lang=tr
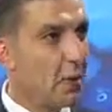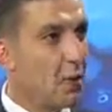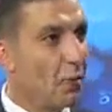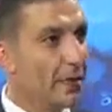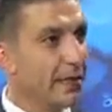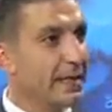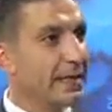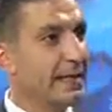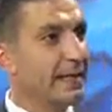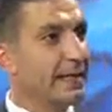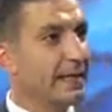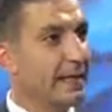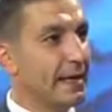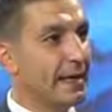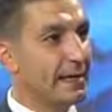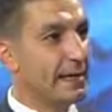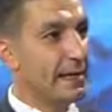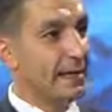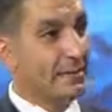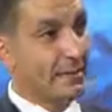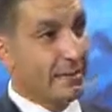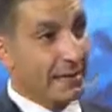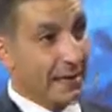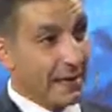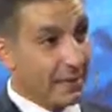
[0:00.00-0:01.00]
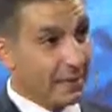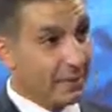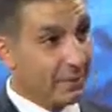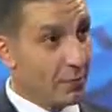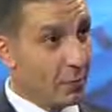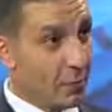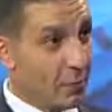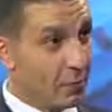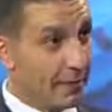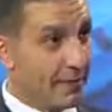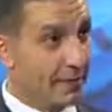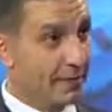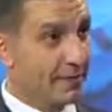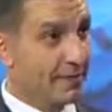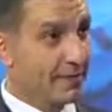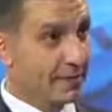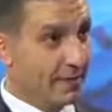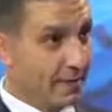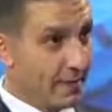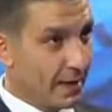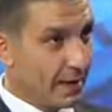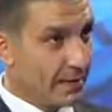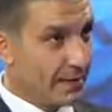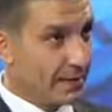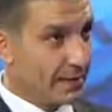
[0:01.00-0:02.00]
12 tane Fed bölgesi
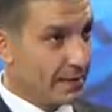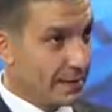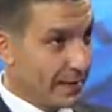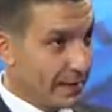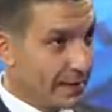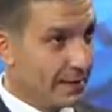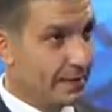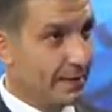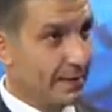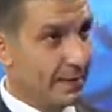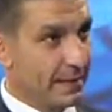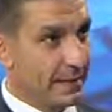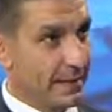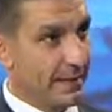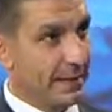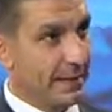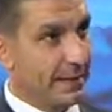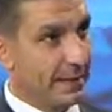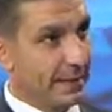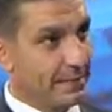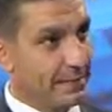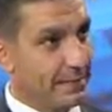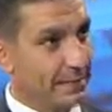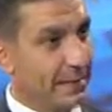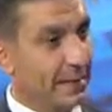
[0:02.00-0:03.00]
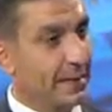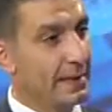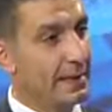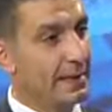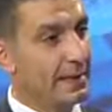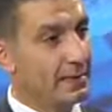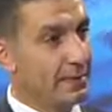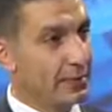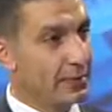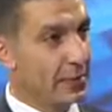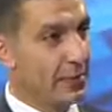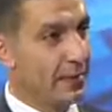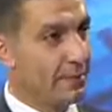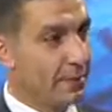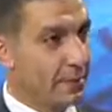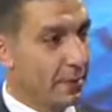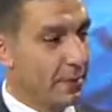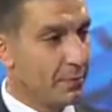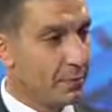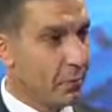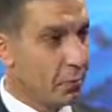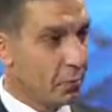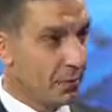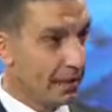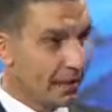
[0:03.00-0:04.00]
var. Fed e, e, şey
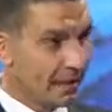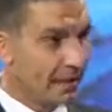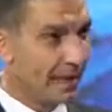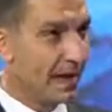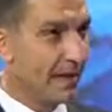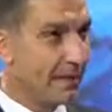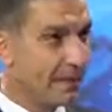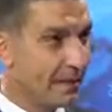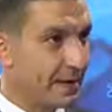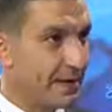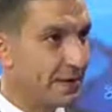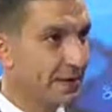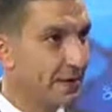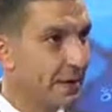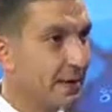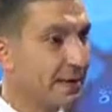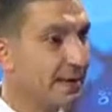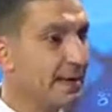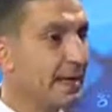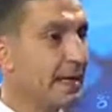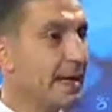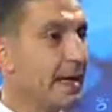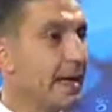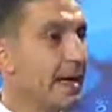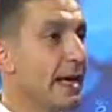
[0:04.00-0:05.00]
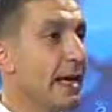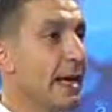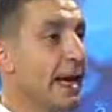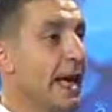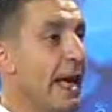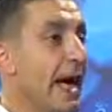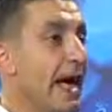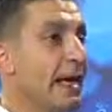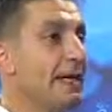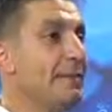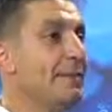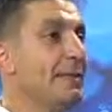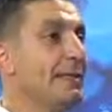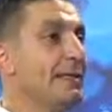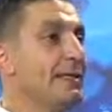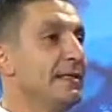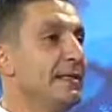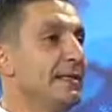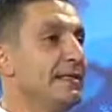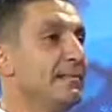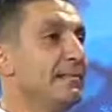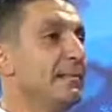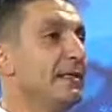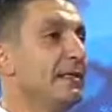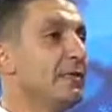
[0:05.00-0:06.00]
bölgesel Fed var. Evet. Her
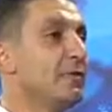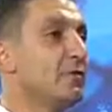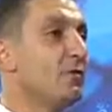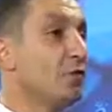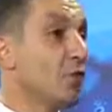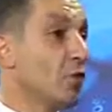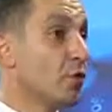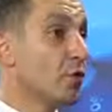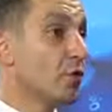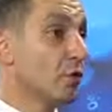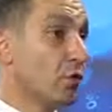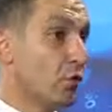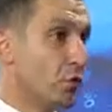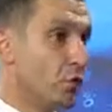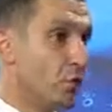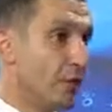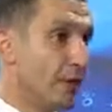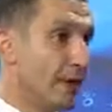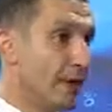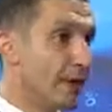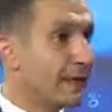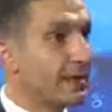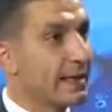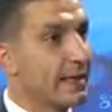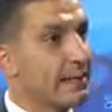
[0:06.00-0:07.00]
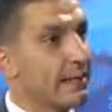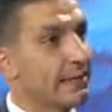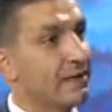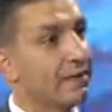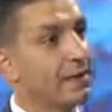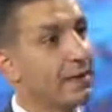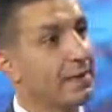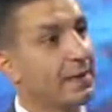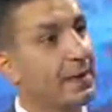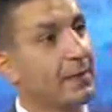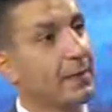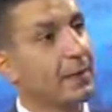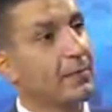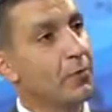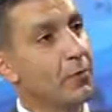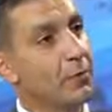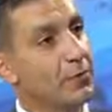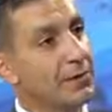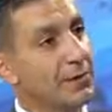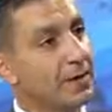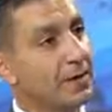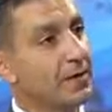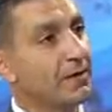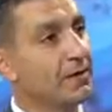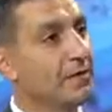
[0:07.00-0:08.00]
birinin bir sorumluluğu var. Kimisi evet. para
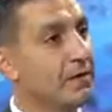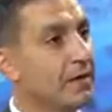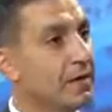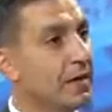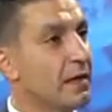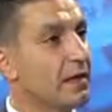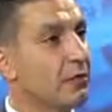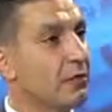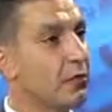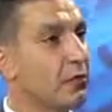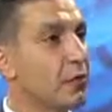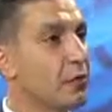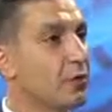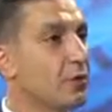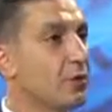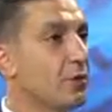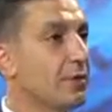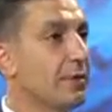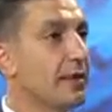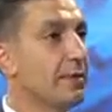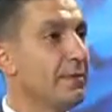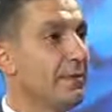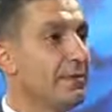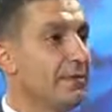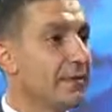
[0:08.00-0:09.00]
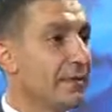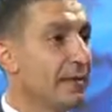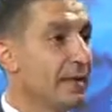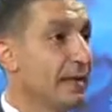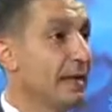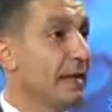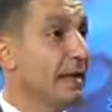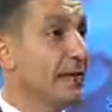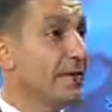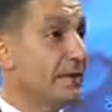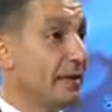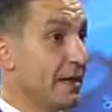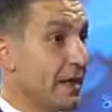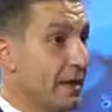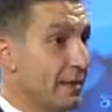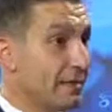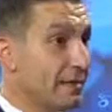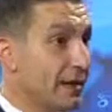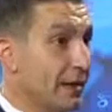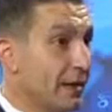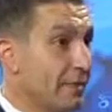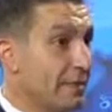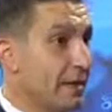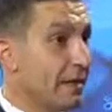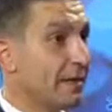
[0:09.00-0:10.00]
politikasından sorumlu, kimisi
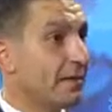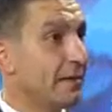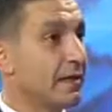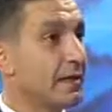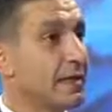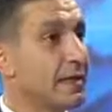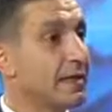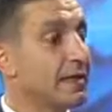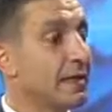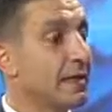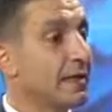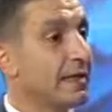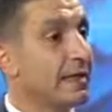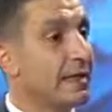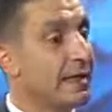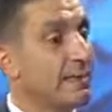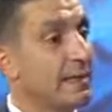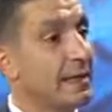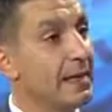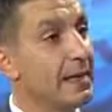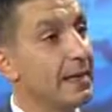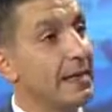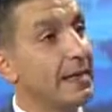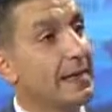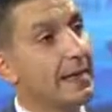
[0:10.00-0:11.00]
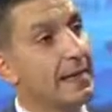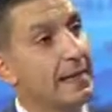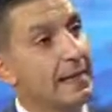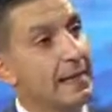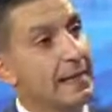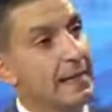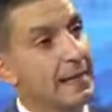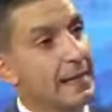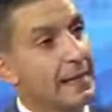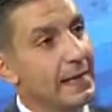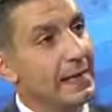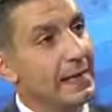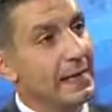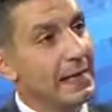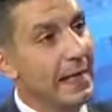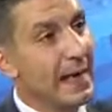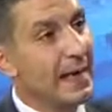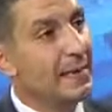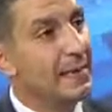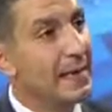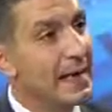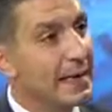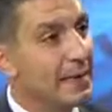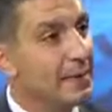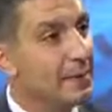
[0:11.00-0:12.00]
finansal piyasalardan, kimi e,
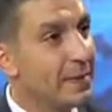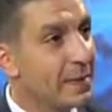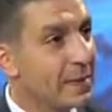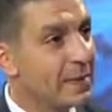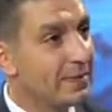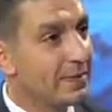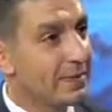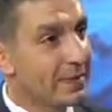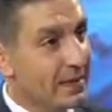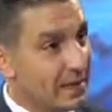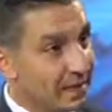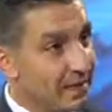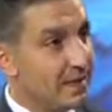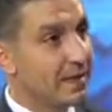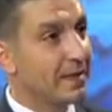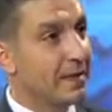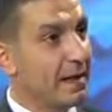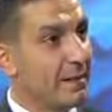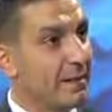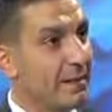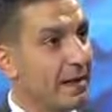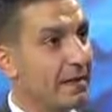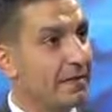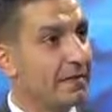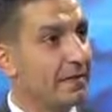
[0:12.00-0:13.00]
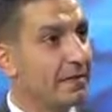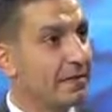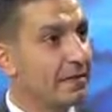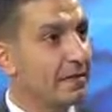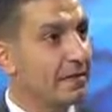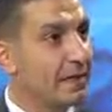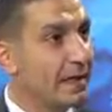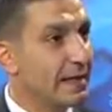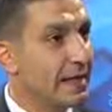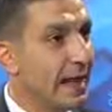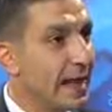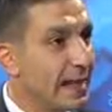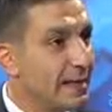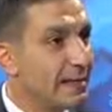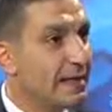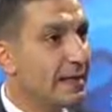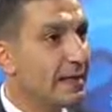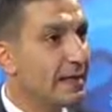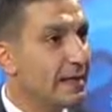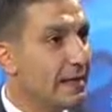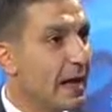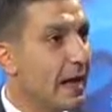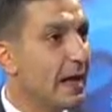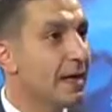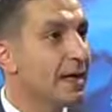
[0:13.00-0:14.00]
emek piyasası, istihdam piyasasından. Her
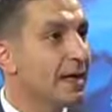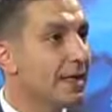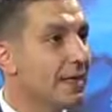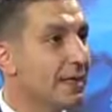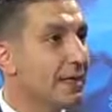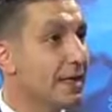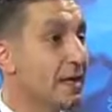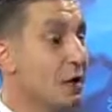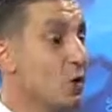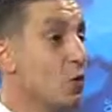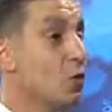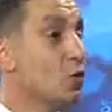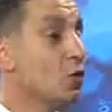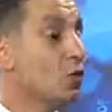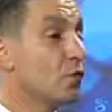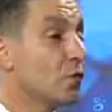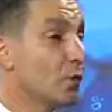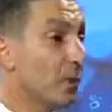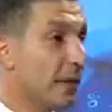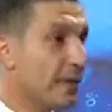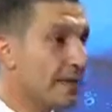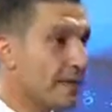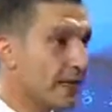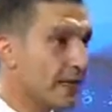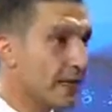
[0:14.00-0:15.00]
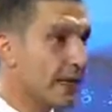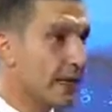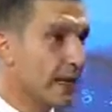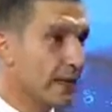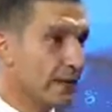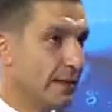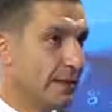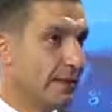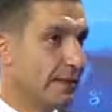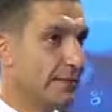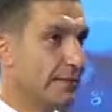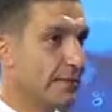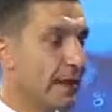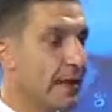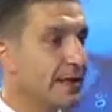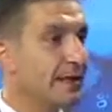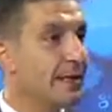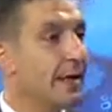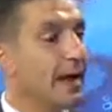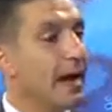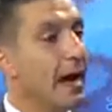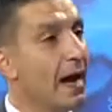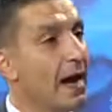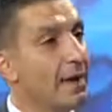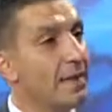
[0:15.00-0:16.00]
birinin ayrı uzmanlık alanı var.
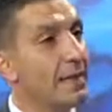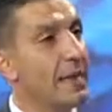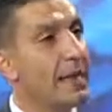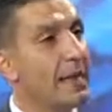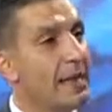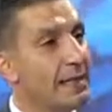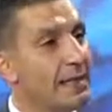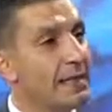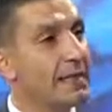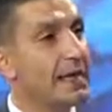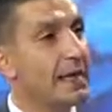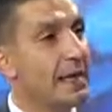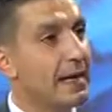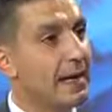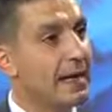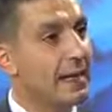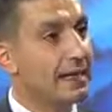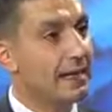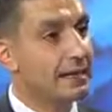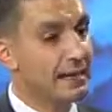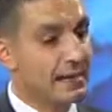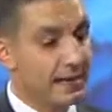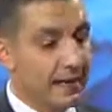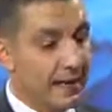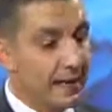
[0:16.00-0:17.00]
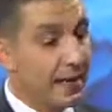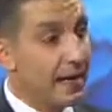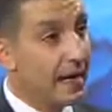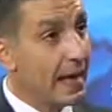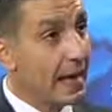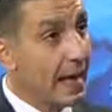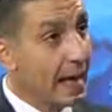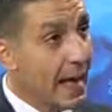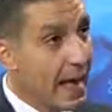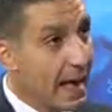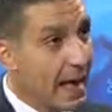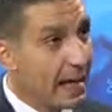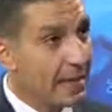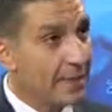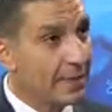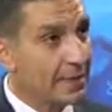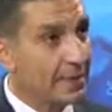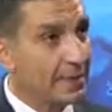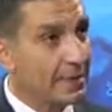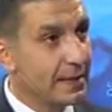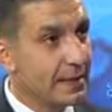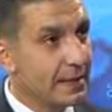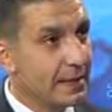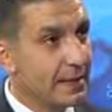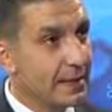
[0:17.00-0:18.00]
Ama en nihayetinde her
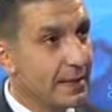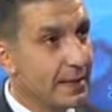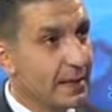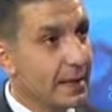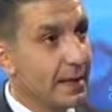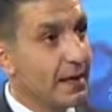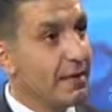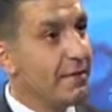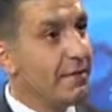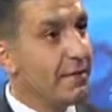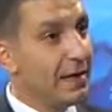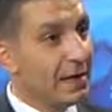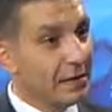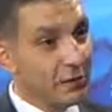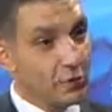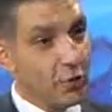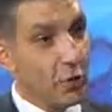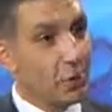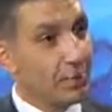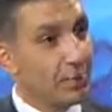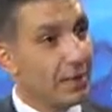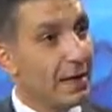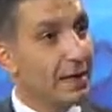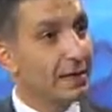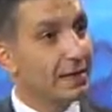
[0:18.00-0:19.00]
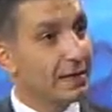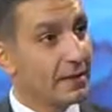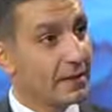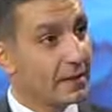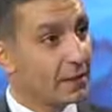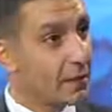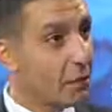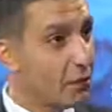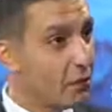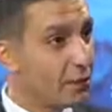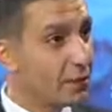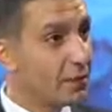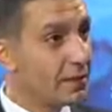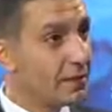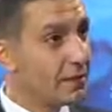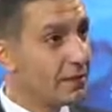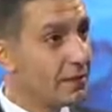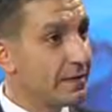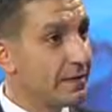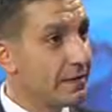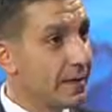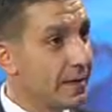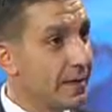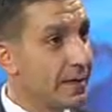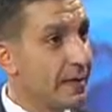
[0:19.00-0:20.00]
biri Fed toplantıları
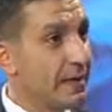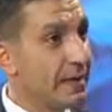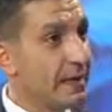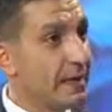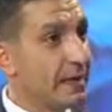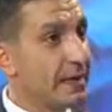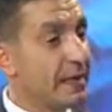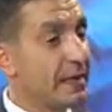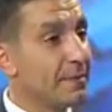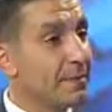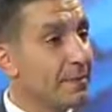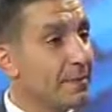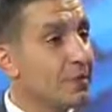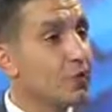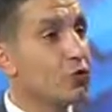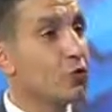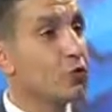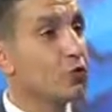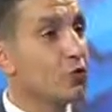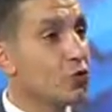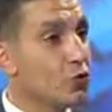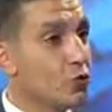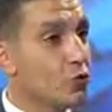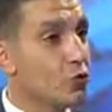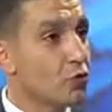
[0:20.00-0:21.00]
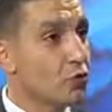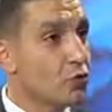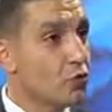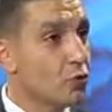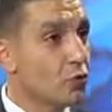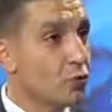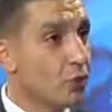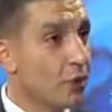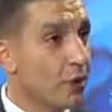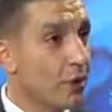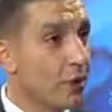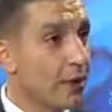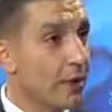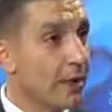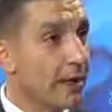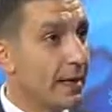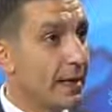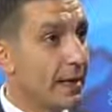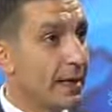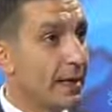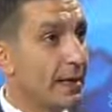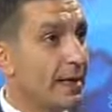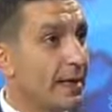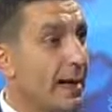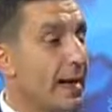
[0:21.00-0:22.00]
öncesinde bir görüş oluşturuyor.
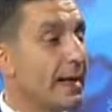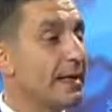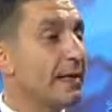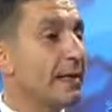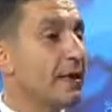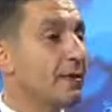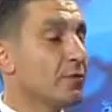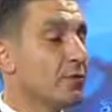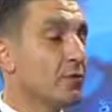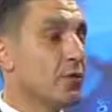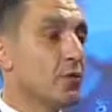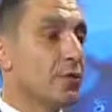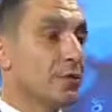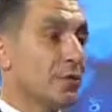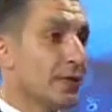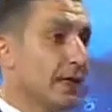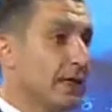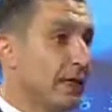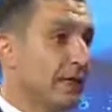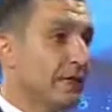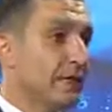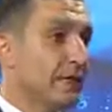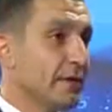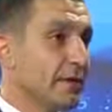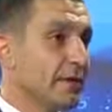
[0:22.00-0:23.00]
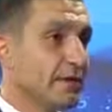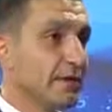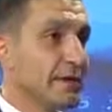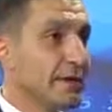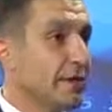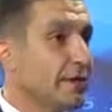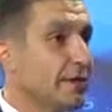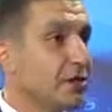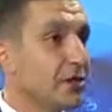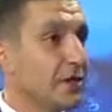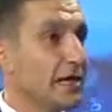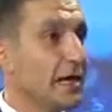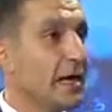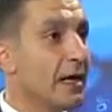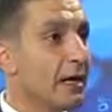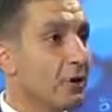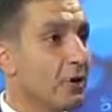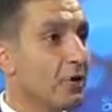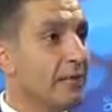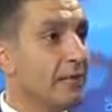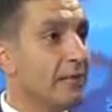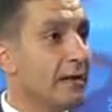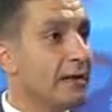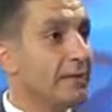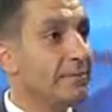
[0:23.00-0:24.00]
Yani atıyorum Cleveland Fed, Chicago
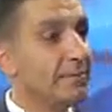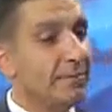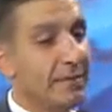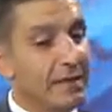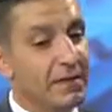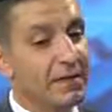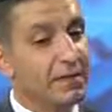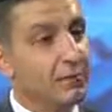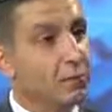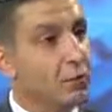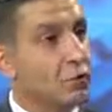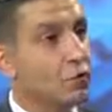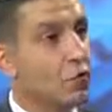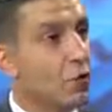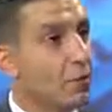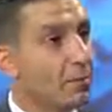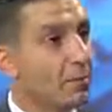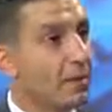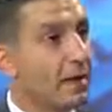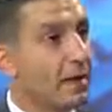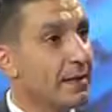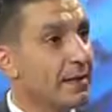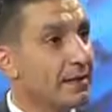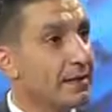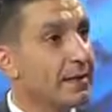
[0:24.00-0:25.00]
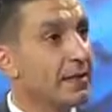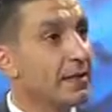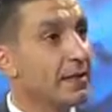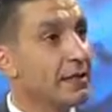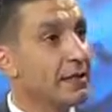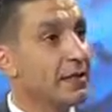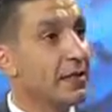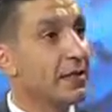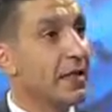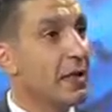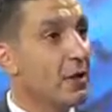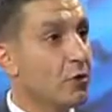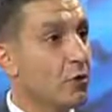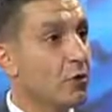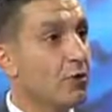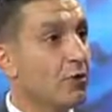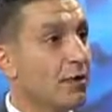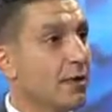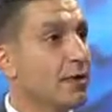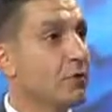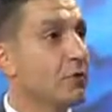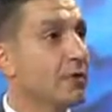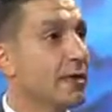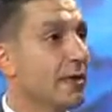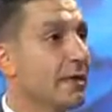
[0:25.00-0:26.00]
Fed biz bu toplantıda Chicago
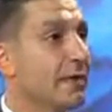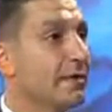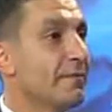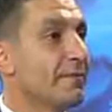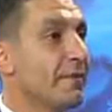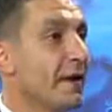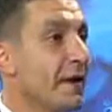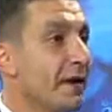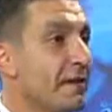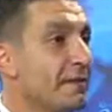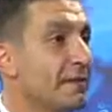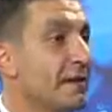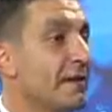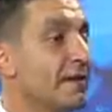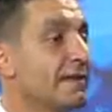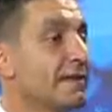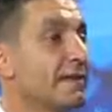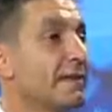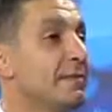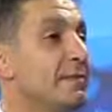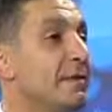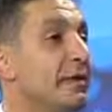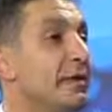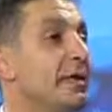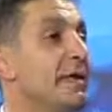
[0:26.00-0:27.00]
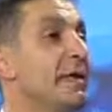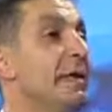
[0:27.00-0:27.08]
Fed olarak faiz artırımı